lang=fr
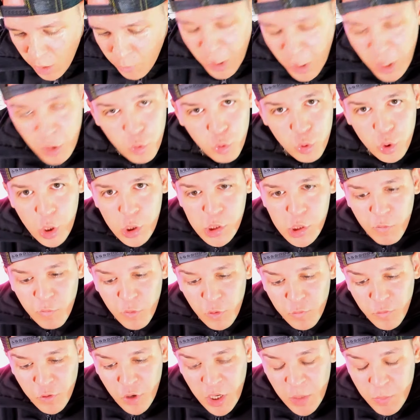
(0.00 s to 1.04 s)
Bah écoutez, si vous
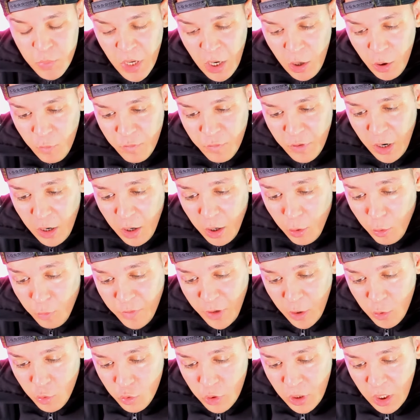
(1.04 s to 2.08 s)
le voulez bien, on va, on va
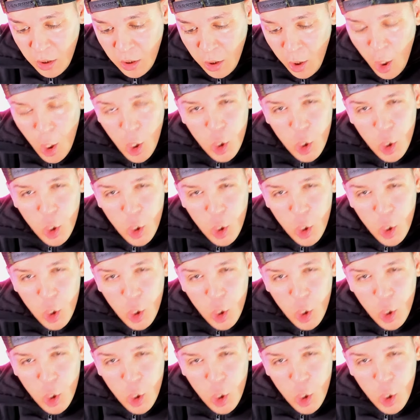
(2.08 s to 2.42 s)
goûter.